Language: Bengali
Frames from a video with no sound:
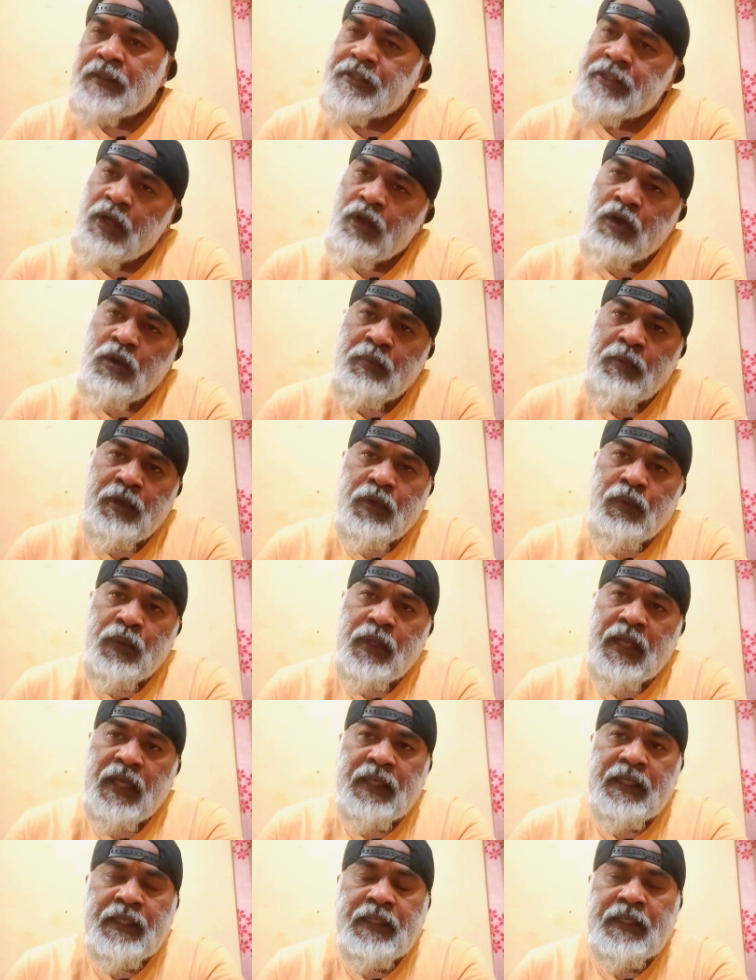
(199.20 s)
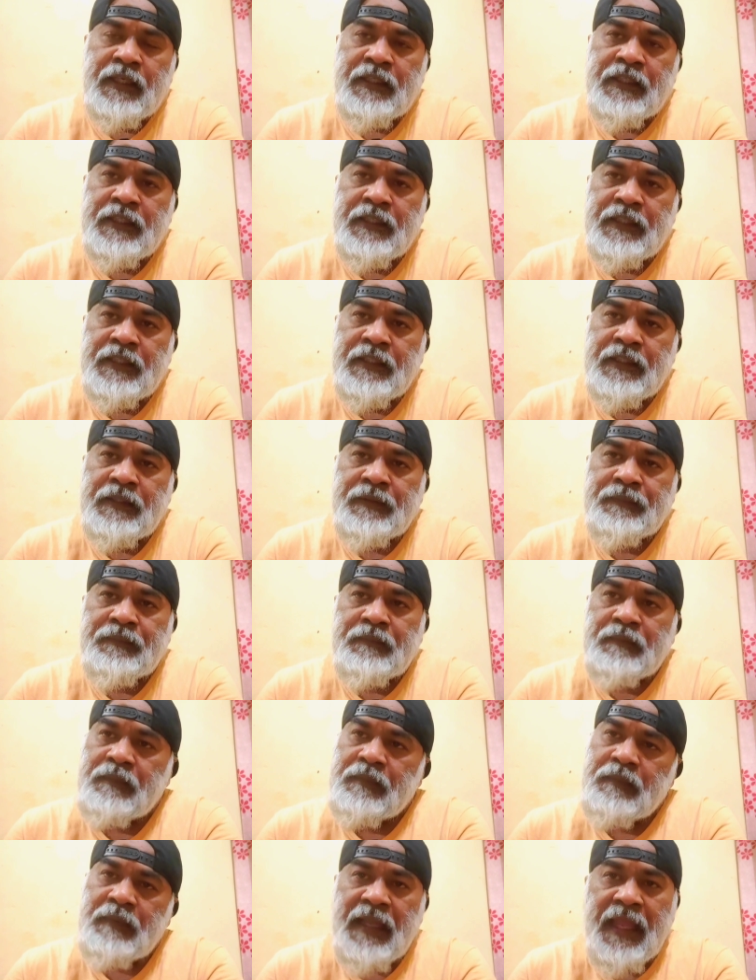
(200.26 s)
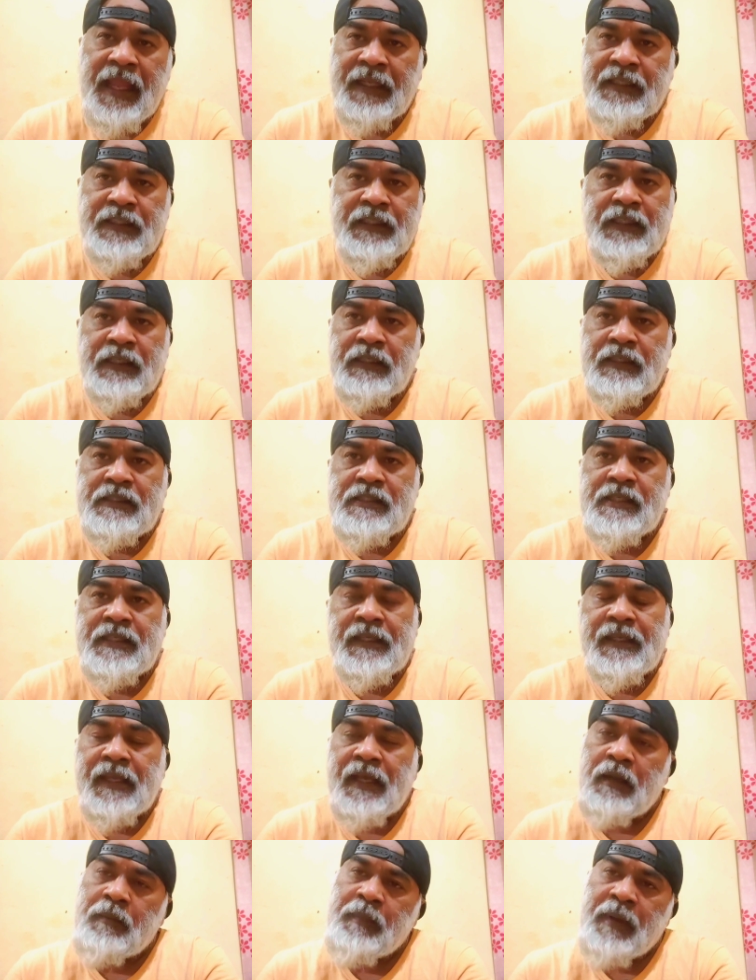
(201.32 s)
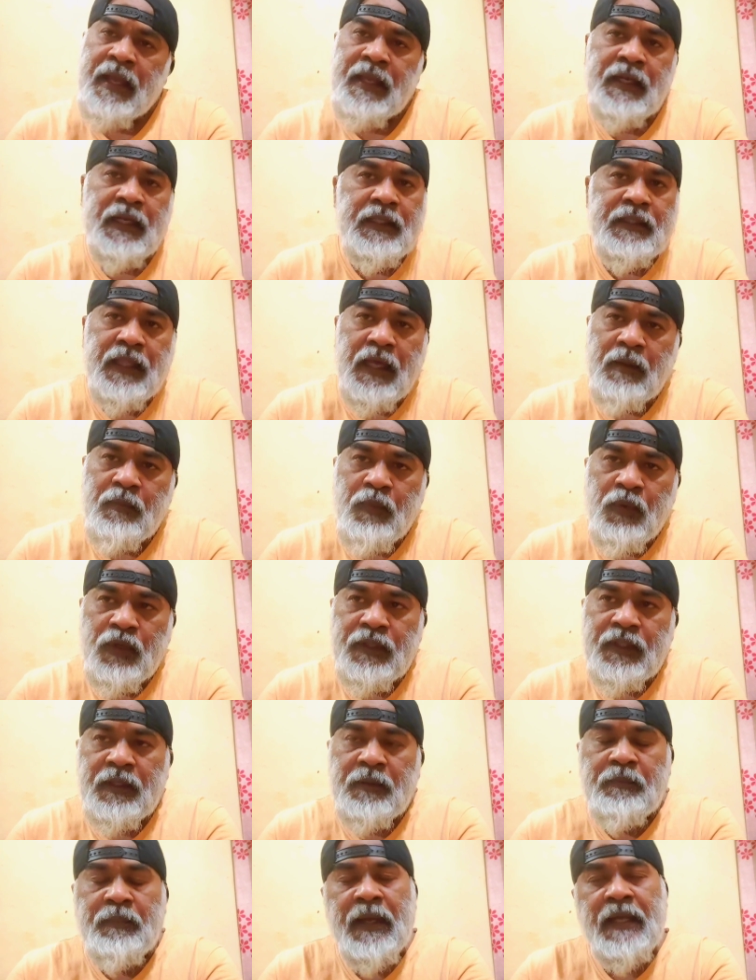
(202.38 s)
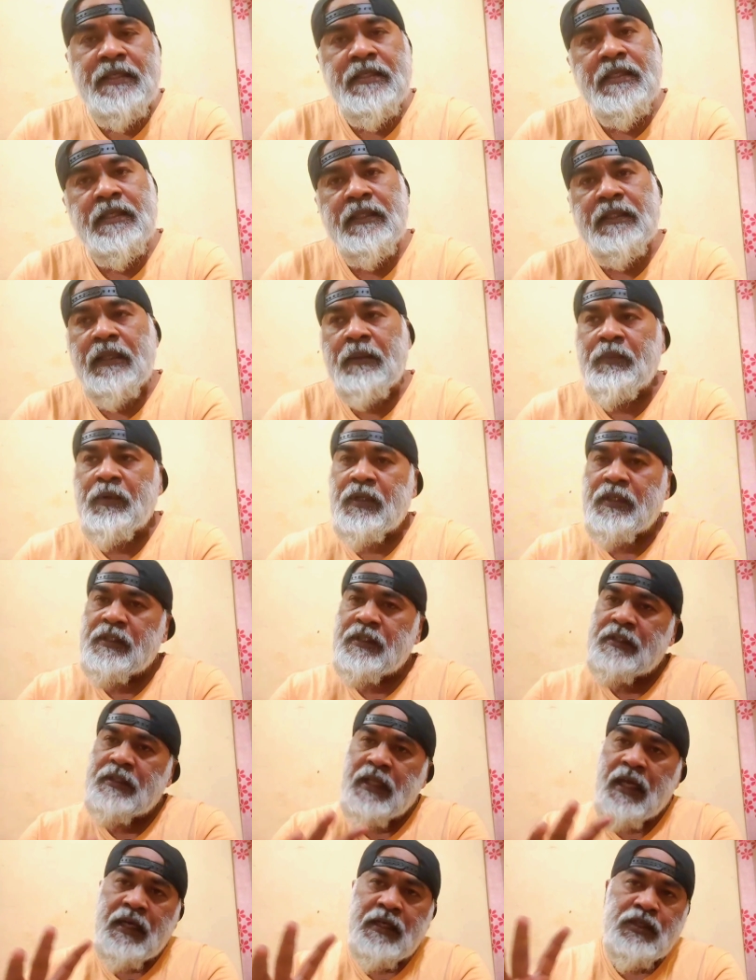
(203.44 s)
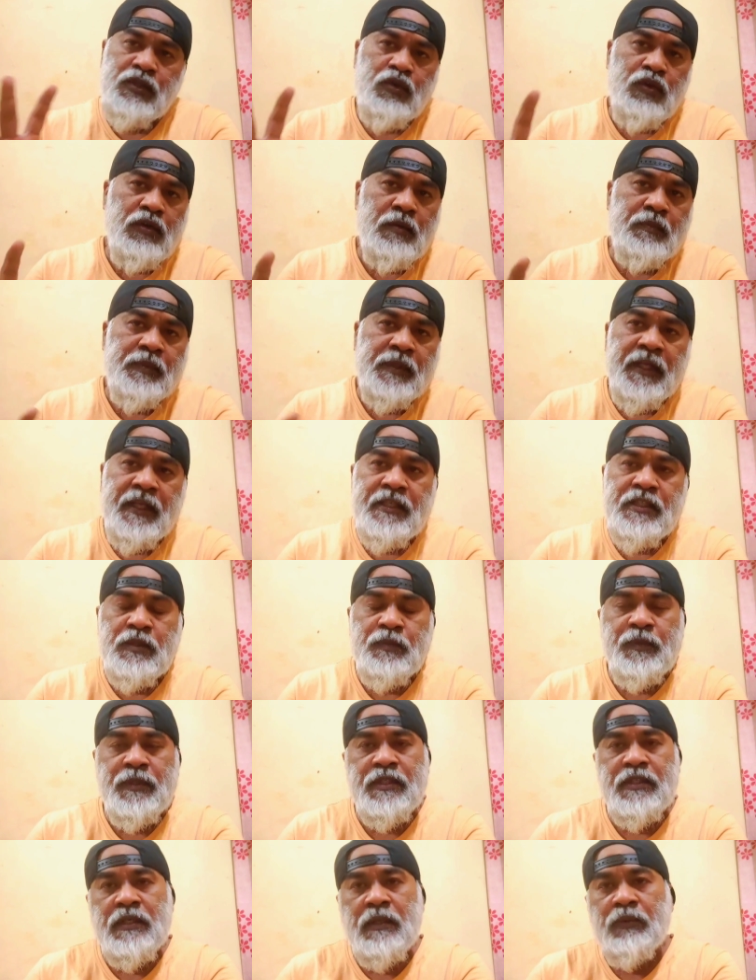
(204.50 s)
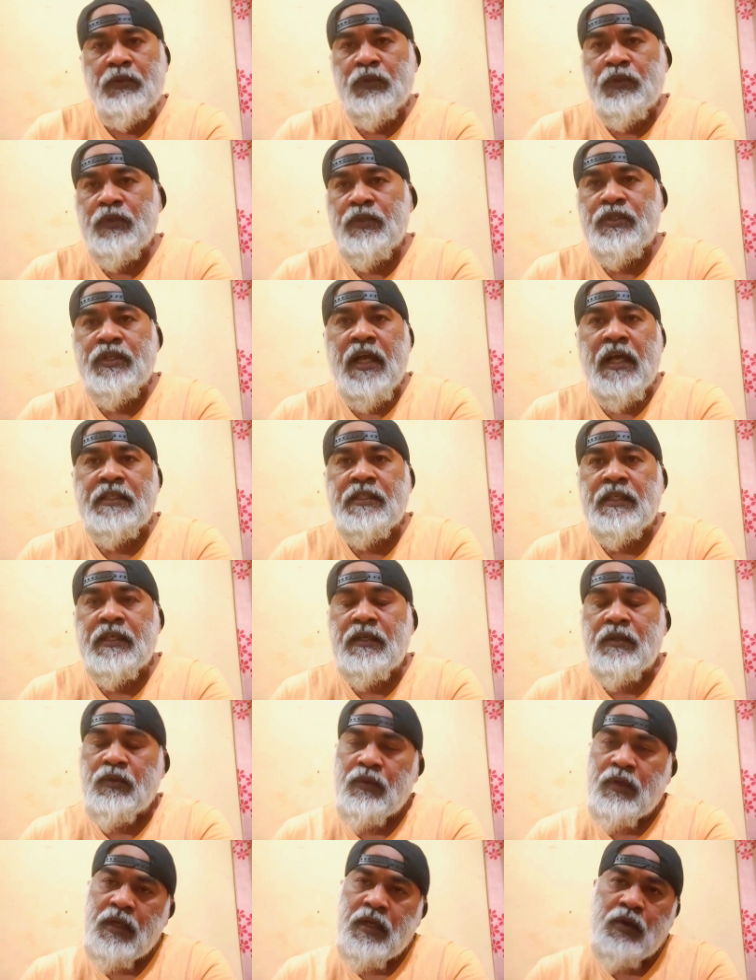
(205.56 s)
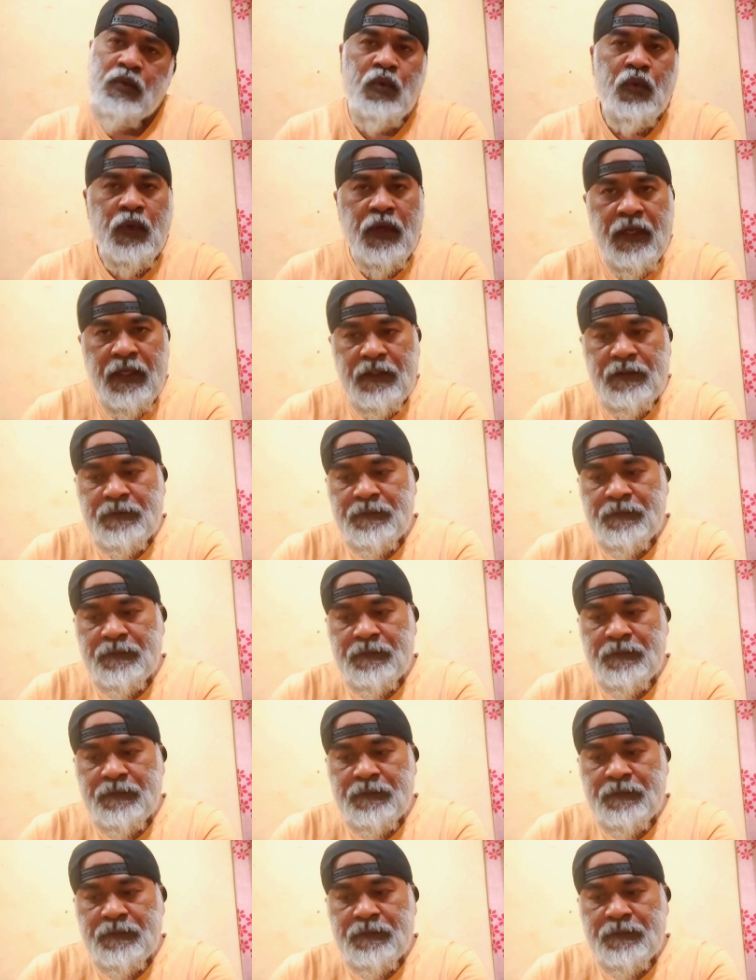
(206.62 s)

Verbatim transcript: যাওয়ার পর ওইখানে সে একদিন সিরিয়াল পায় নাই তারপরের দিন পাইছে তারপরে তার সব টেস্ট যাবতীয় যা যা করার করে